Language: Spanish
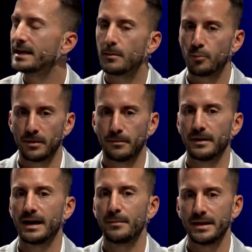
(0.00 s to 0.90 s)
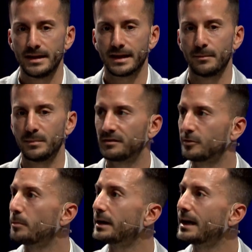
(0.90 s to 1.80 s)
y después a medida que
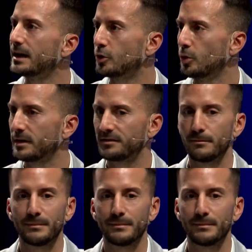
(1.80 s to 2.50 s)
empieces a operar en e-commerce,